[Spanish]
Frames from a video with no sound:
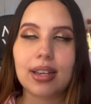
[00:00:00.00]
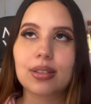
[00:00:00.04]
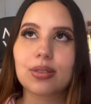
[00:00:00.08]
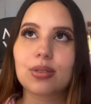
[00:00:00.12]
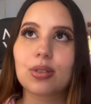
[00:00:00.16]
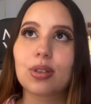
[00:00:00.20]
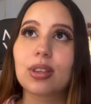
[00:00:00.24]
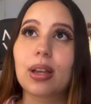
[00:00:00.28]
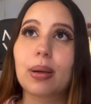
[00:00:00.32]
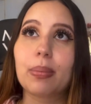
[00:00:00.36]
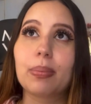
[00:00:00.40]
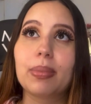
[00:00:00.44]

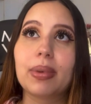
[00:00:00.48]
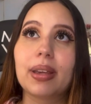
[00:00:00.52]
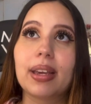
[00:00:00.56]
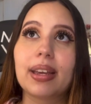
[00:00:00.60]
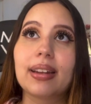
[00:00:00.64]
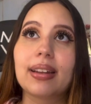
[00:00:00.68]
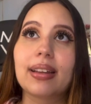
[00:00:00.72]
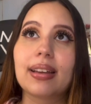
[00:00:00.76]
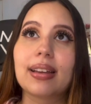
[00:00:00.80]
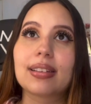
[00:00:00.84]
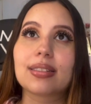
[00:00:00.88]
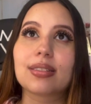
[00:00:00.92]
Esto
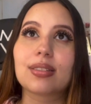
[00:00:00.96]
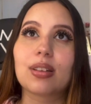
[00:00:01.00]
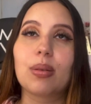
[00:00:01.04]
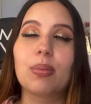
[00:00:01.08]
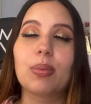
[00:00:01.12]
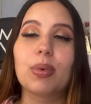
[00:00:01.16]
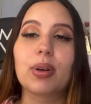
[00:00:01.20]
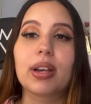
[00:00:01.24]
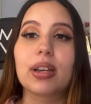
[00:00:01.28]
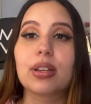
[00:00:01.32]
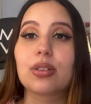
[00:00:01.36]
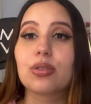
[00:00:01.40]
también es
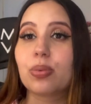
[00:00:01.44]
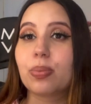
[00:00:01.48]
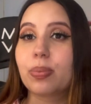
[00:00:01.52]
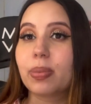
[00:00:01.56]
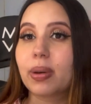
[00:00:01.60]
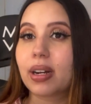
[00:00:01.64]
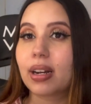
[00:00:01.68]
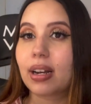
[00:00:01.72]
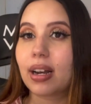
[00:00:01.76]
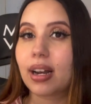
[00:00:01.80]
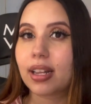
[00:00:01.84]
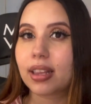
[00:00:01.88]
como que
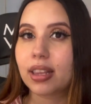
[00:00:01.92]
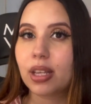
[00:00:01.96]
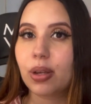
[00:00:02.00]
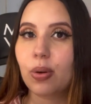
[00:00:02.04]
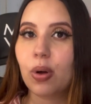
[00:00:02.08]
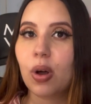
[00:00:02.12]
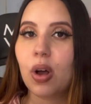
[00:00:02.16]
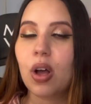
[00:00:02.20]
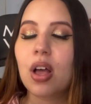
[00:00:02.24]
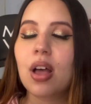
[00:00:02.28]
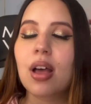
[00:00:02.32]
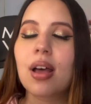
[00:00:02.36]
súper
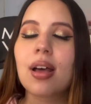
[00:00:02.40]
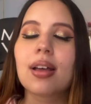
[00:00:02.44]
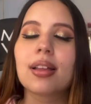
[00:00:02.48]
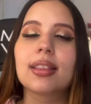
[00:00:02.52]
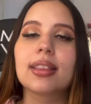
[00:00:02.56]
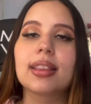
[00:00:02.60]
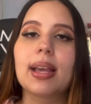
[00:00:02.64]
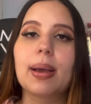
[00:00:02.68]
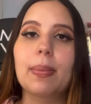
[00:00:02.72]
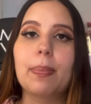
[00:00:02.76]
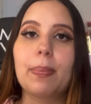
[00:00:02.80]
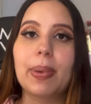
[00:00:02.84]
relativo,
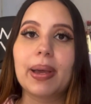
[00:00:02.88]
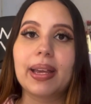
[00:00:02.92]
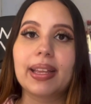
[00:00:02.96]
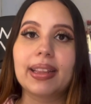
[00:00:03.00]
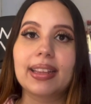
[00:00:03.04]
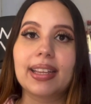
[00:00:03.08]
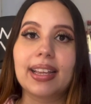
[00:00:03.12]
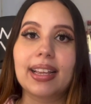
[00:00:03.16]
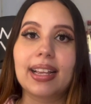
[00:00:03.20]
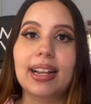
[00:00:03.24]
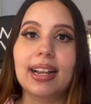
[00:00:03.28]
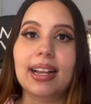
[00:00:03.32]

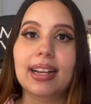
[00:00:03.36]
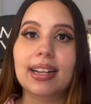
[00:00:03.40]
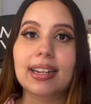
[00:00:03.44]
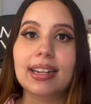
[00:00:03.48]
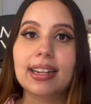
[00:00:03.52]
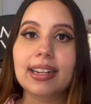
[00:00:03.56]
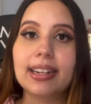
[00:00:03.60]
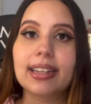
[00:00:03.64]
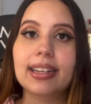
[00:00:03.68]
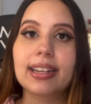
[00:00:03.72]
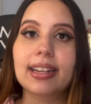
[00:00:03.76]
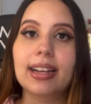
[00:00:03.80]
depende de la
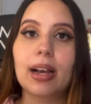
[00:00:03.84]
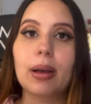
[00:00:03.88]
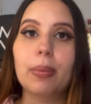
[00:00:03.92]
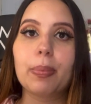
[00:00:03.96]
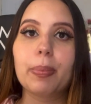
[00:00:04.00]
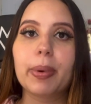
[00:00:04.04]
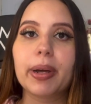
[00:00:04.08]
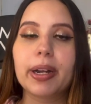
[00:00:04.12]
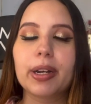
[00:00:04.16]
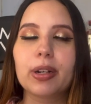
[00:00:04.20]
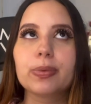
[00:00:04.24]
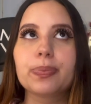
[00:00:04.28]

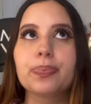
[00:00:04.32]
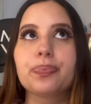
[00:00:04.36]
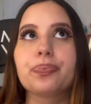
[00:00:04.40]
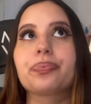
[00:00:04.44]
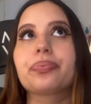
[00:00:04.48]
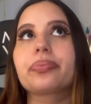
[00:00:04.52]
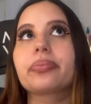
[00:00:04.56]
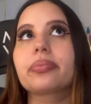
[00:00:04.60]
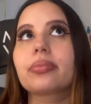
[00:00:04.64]
clínica, pero